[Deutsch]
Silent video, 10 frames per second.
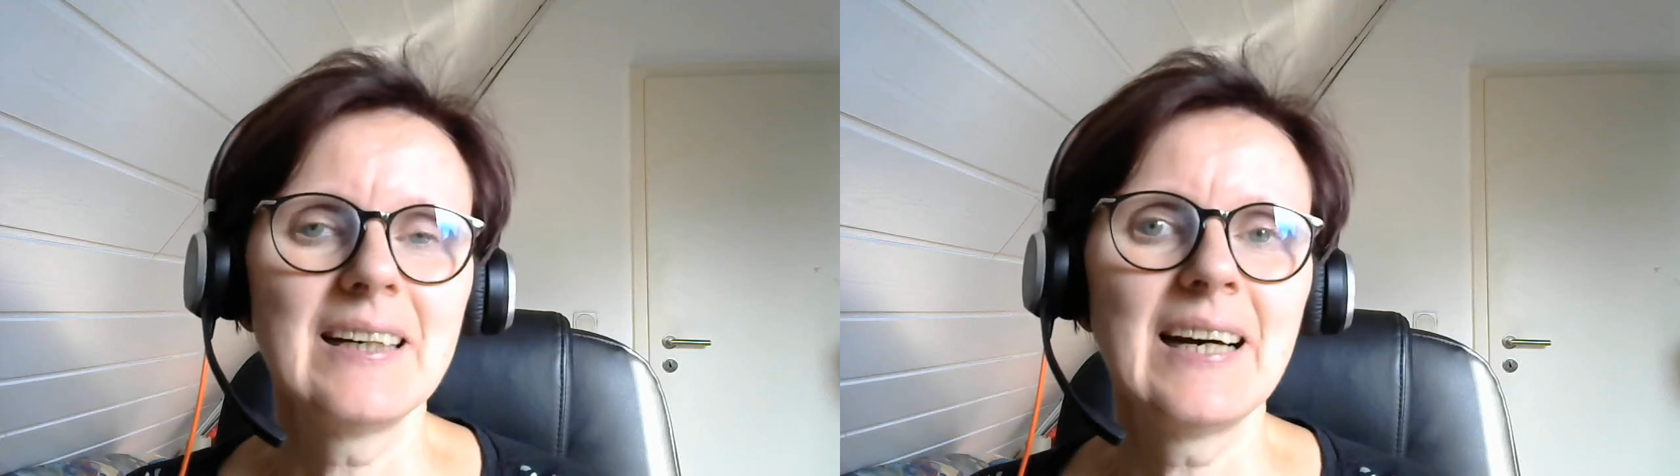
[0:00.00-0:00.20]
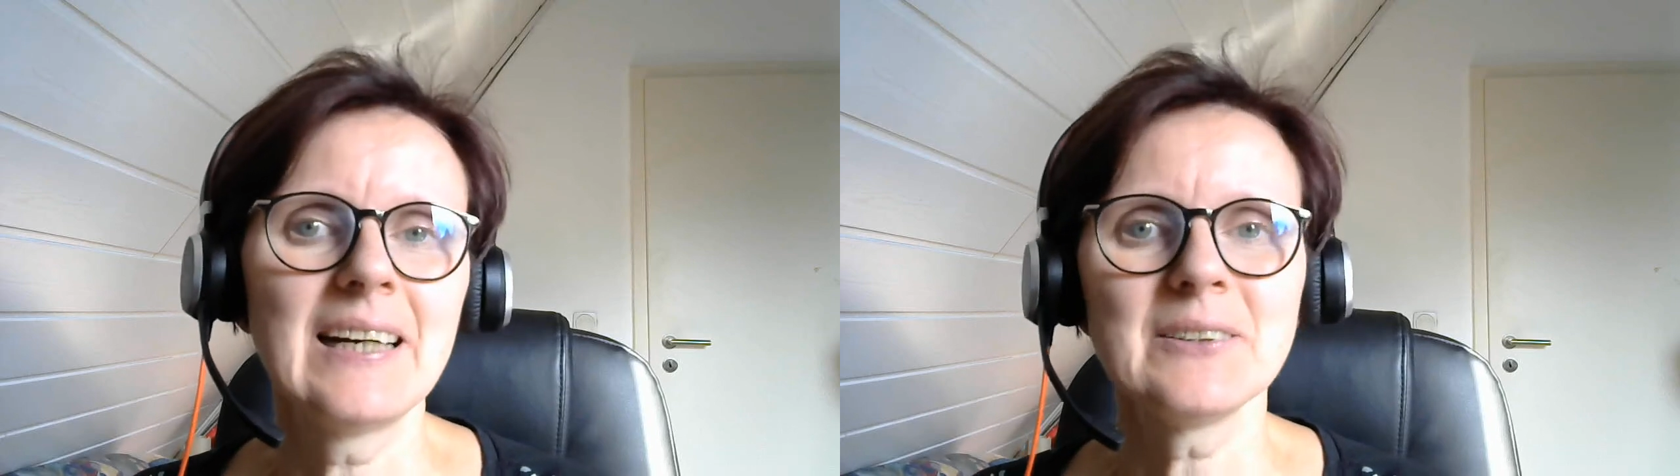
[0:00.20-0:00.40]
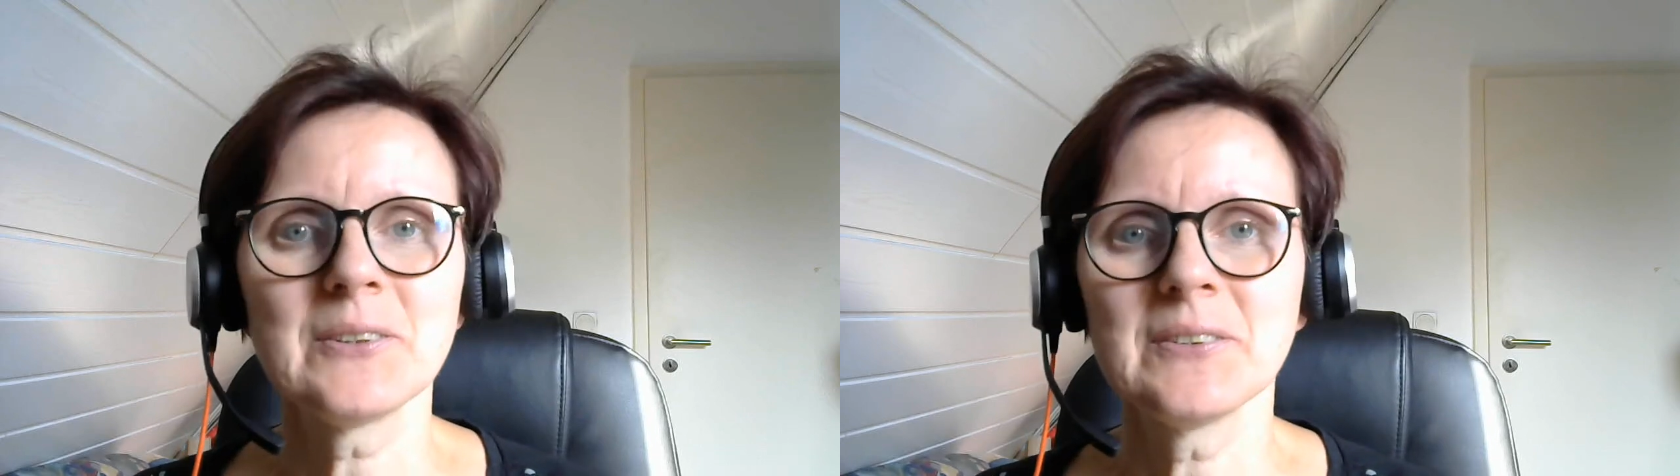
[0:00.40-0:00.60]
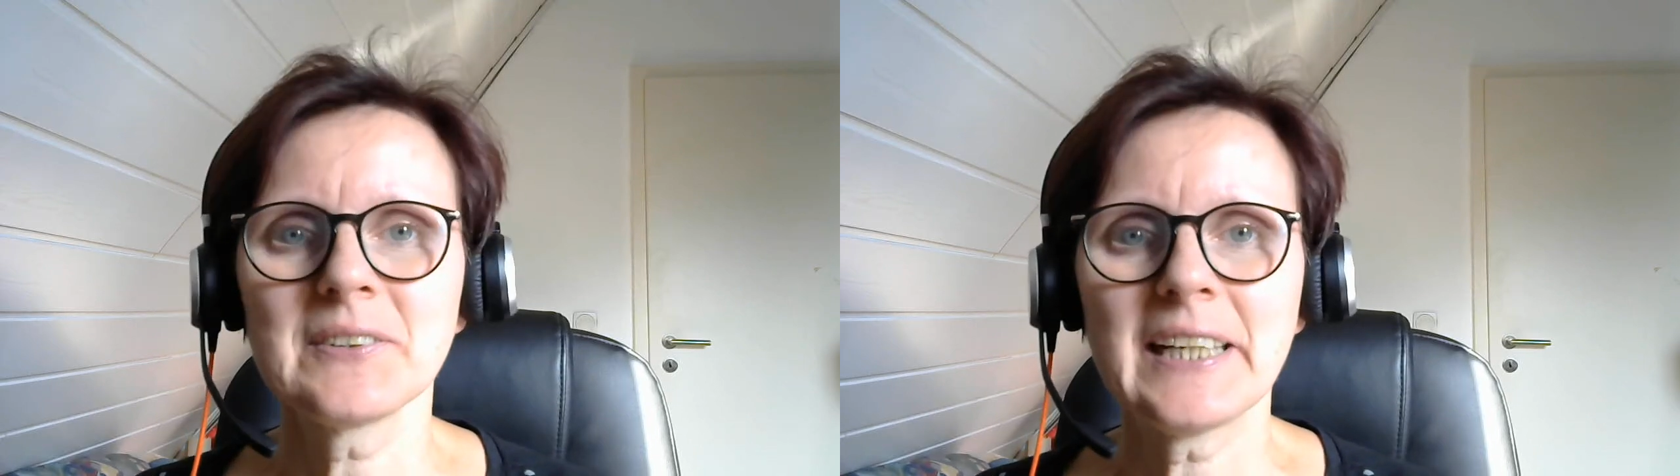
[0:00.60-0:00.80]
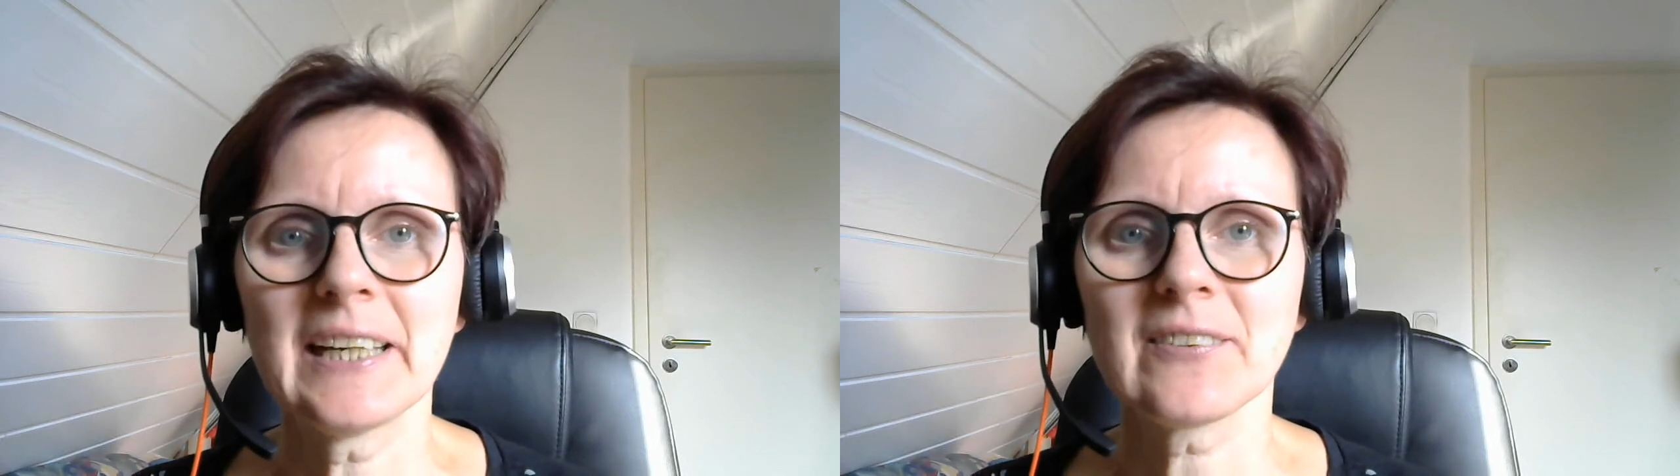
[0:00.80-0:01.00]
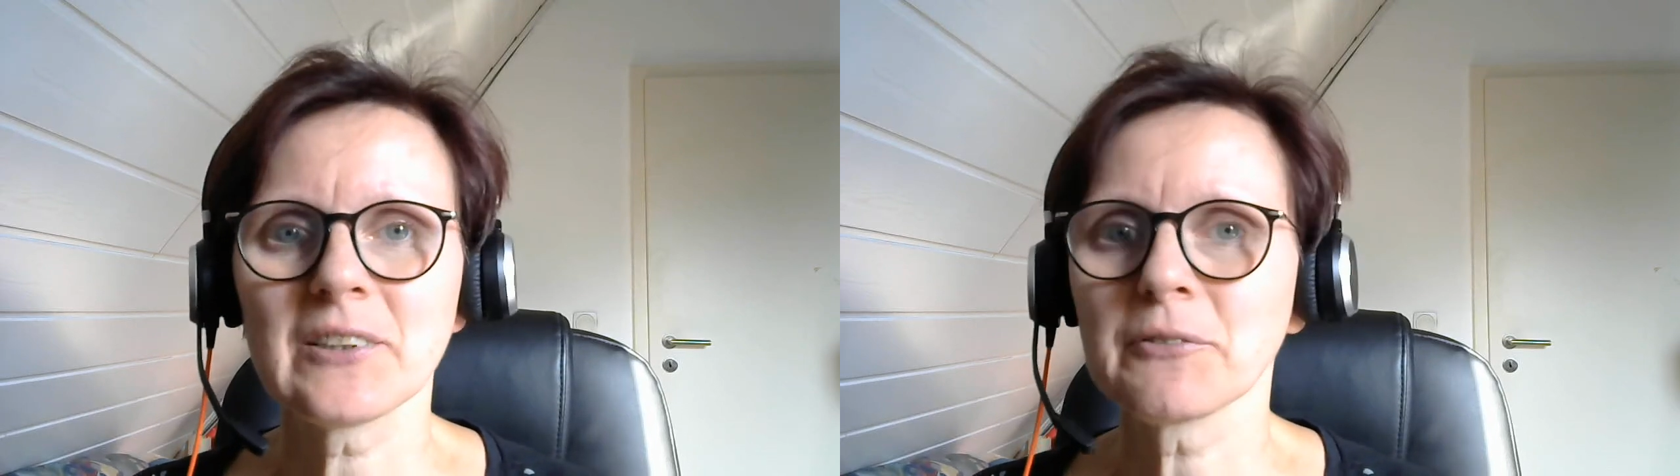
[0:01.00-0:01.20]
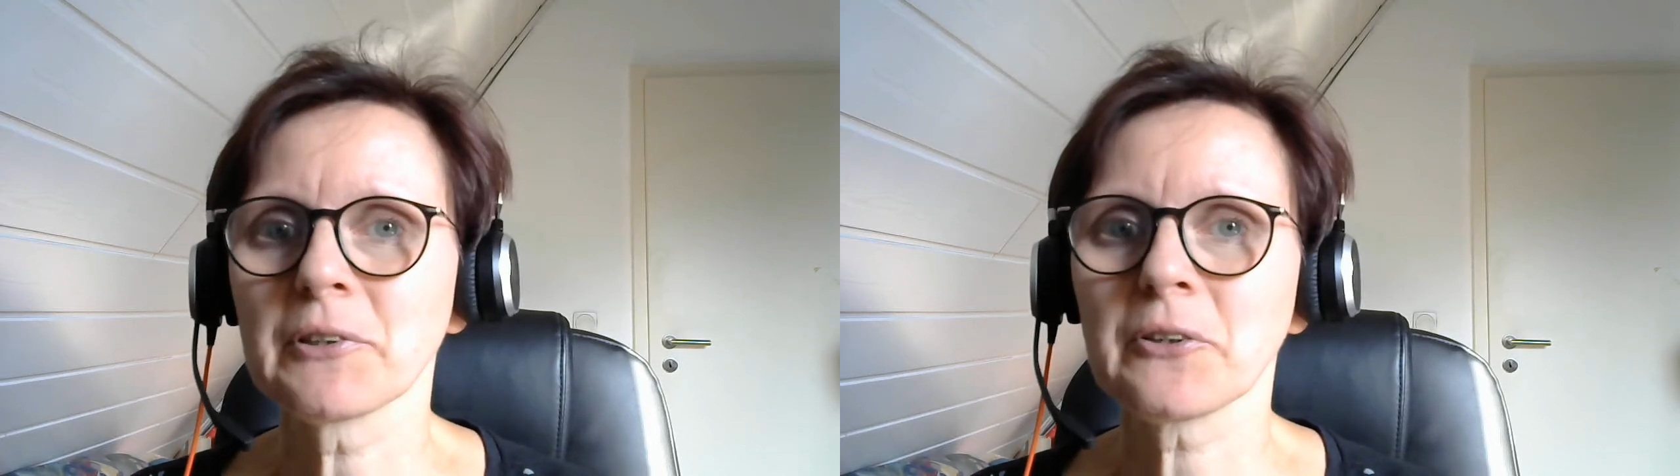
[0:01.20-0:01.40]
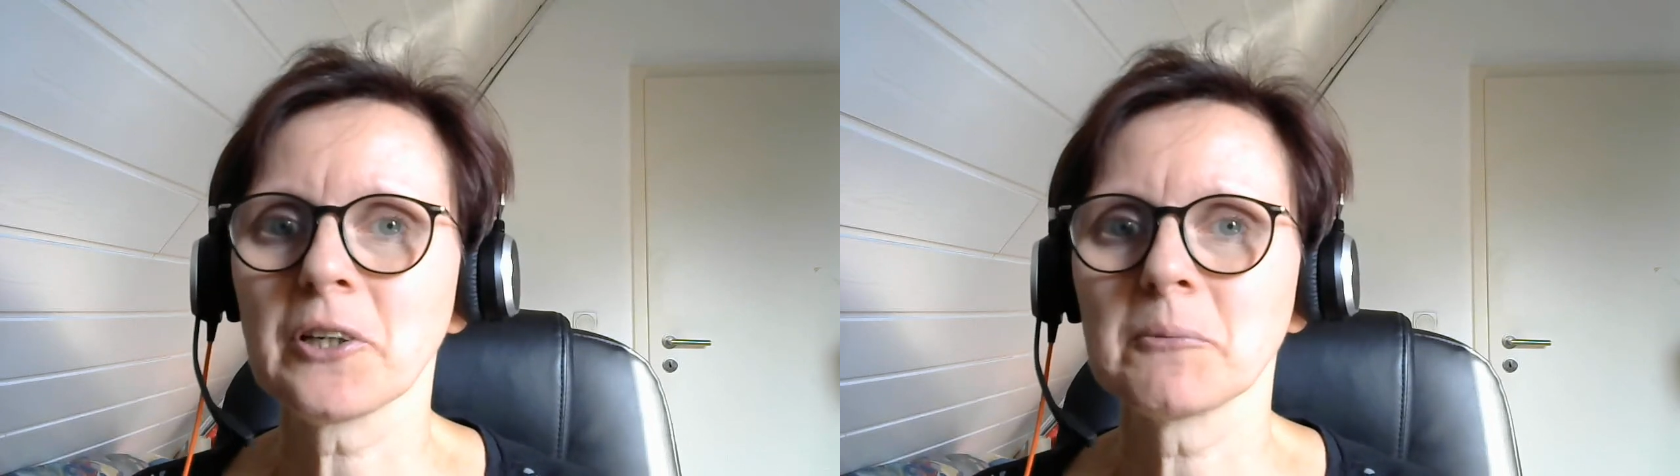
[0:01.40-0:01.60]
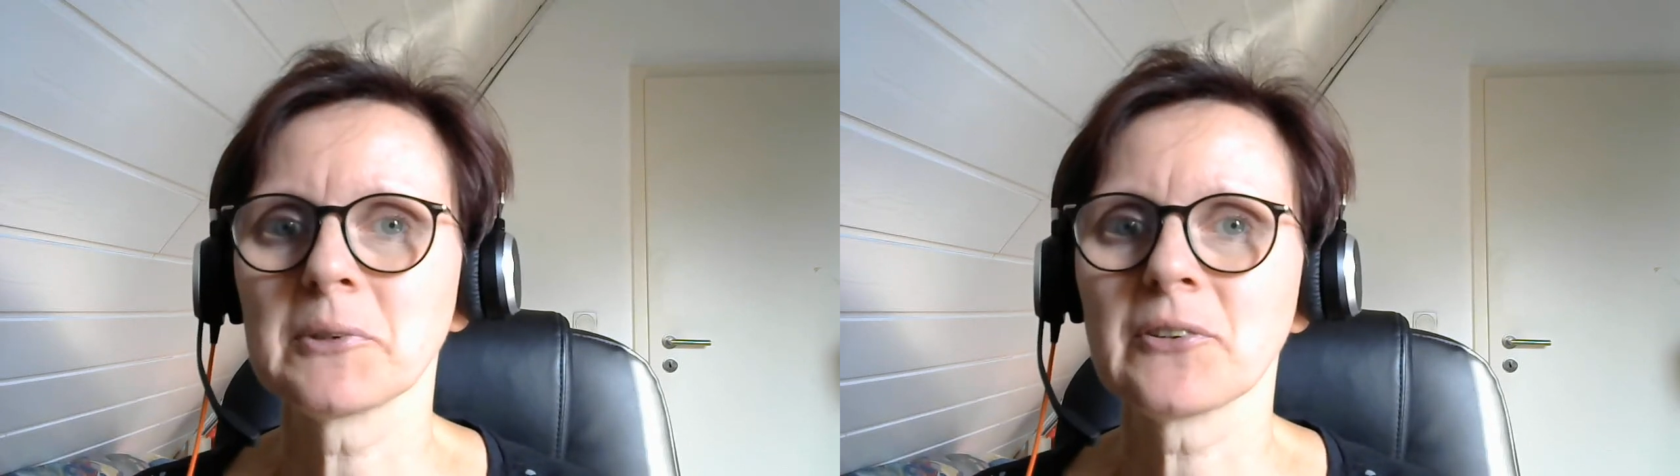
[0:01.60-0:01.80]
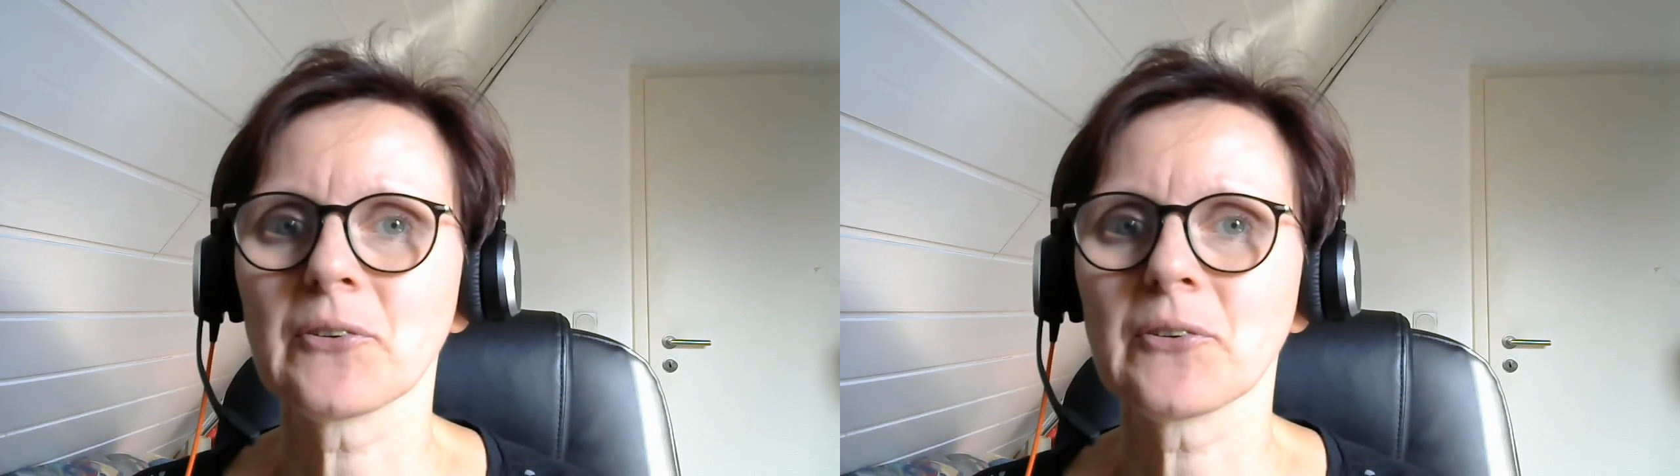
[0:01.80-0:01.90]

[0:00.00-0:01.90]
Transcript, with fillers: Hallo und herzlich willkommen